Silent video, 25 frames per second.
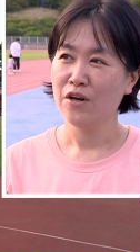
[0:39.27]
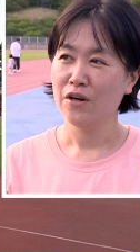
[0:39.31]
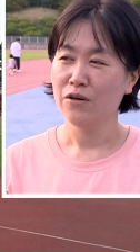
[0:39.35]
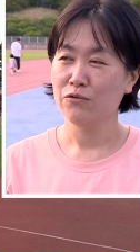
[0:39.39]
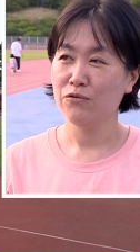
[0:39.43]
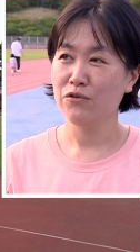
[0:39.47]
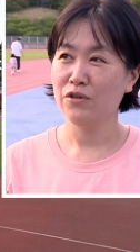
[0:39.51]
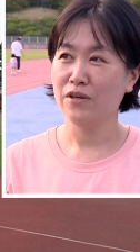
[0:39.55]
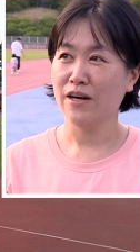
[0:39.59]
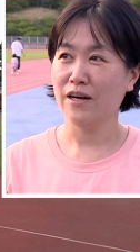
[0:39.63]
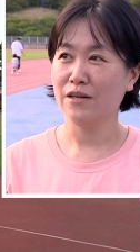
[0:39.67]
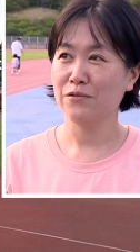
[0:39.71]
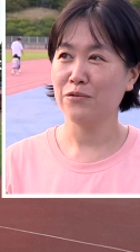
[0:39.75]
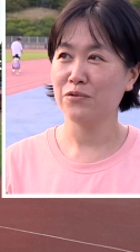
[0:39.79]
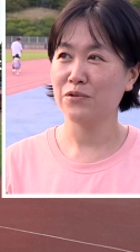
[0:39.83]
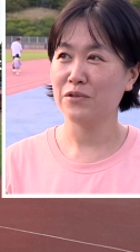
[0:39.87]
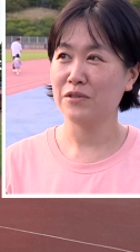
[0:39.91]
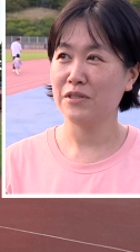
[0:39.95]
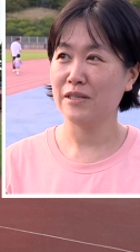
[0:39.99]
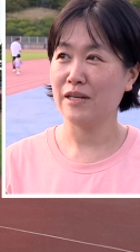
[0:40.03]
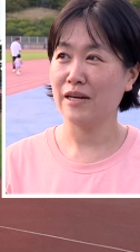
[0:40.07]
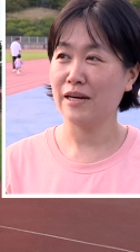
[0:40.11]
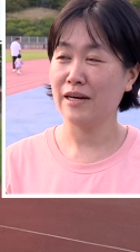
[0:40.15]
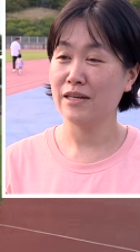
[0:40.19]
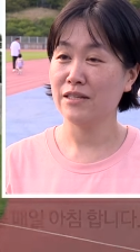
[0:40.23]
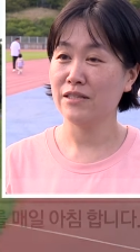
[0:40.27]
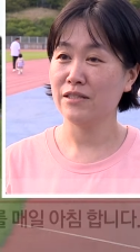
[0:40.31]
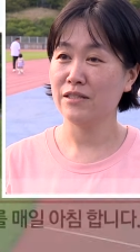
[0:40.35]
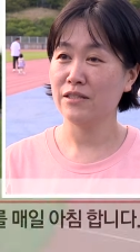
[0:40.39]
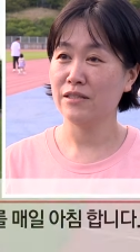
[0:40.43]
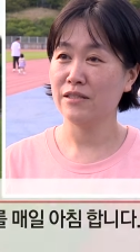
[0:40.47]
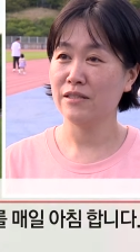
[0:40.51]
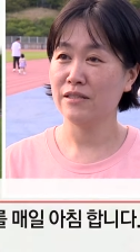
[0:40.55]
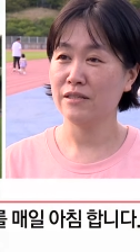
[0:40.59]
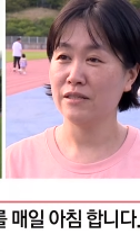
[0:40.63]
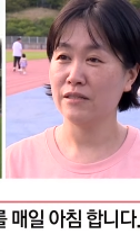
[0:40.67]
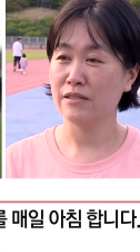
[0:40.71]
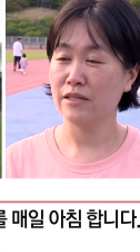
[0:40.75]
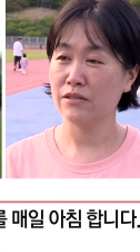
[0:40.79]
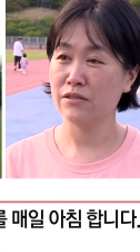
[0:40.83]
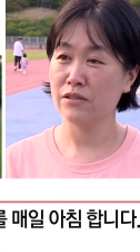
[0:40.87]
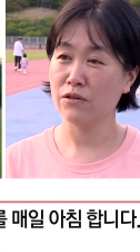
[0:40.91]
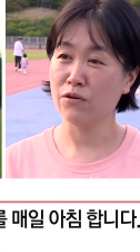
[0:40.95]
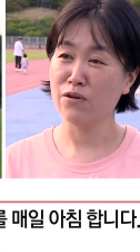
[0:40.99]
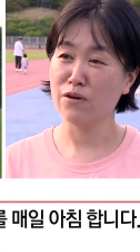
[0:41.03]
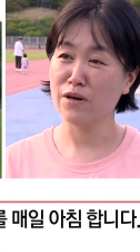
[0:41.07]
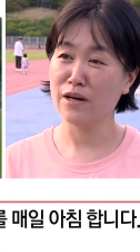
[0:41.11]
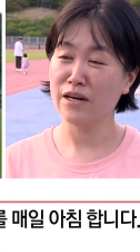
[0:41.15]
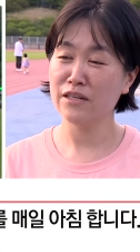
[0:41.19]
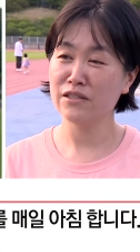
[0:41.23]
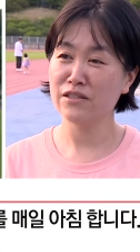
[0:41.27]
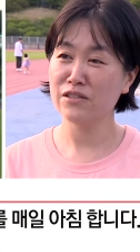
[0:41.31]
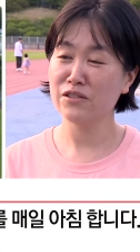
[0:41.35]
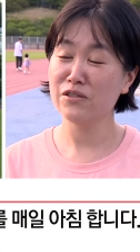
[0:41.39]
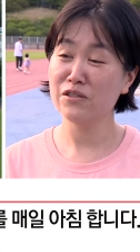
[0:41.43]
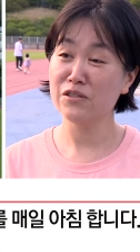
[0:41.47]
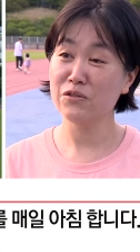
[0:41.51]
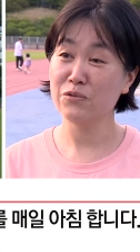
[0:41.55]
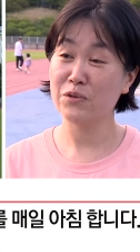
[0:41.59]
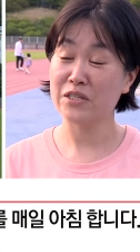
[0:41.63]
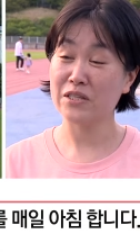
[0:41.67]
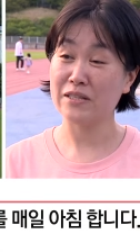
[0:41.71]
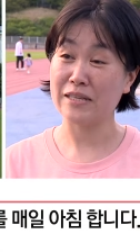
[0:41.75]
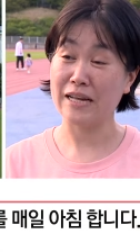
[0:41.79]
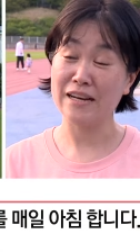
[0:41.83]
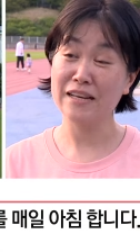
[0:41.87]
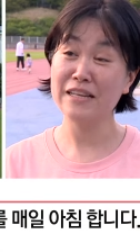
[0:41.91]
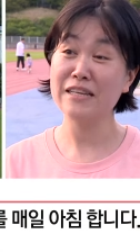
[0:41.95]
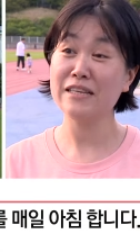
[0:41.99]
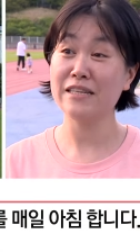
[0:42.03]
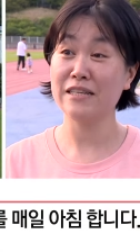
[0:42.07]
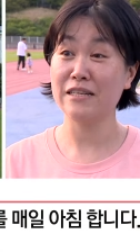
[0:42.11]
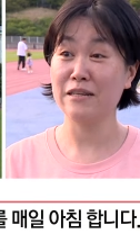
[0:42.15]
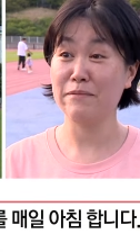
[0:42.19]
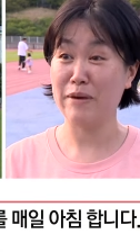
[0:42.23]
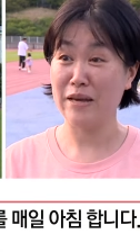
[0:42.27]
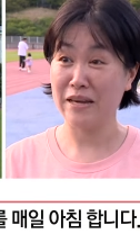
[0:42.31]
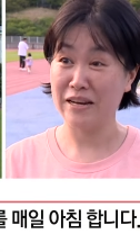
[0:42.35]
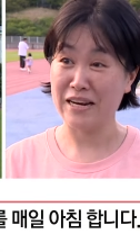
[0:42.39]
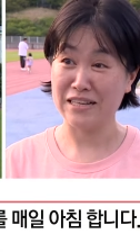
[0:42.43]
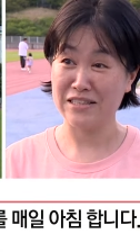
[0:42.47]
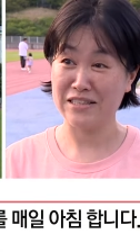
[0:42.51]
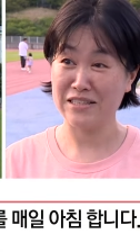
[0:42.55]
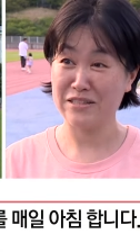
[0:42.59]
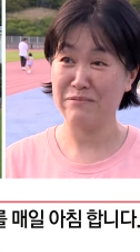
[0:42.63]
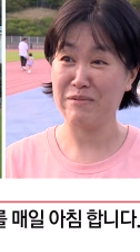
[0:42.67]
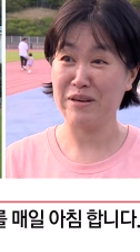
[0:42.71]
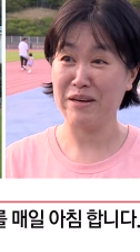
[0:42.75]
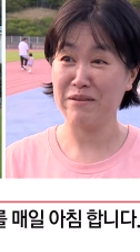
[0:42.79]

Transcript: 우리 가족들이 다 같이 사실 건강 증진을 위해서 달리기를 매일 아침에